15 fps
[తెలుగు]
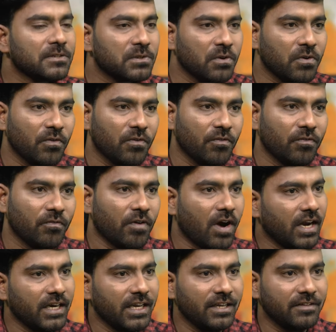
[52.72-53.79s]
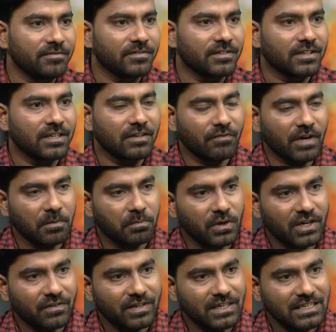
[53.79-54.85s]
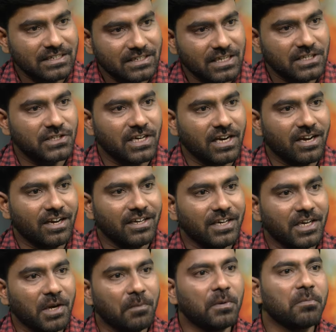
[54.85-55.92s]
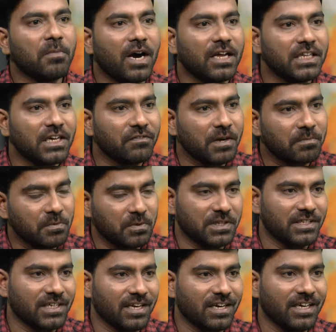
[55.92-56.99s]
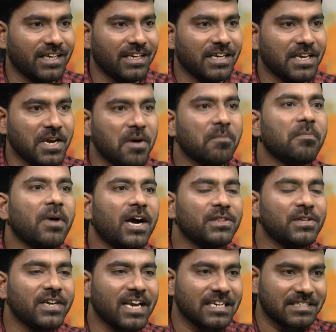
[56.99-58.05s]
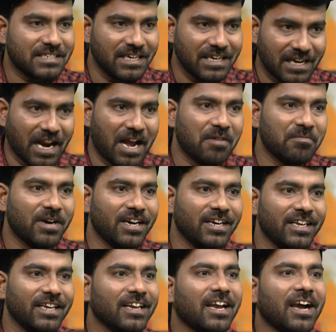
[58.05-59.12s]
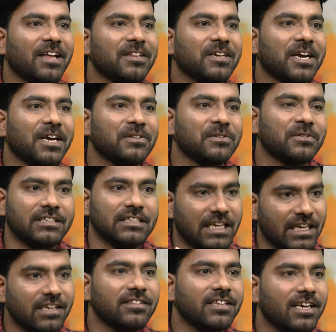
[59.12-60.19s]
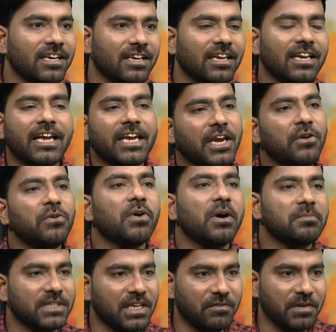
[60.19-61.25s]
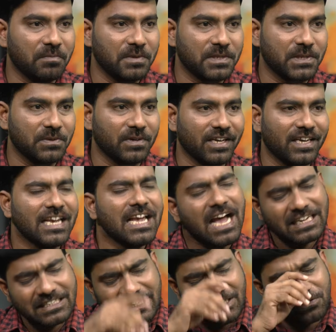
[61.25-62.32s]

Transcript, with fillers: సో వాణి వైపు ఉన్నటువంటి సజ్జల ఇప్పుడు మాధురి వైపు వచ్చారని మాధురి యాక్సిడెంట్ డ్రామా అని కాదు కాదు జరిగిందని ఇలా ఎన్నో అంశాలు వినిపిస్తున్నాయి అసలు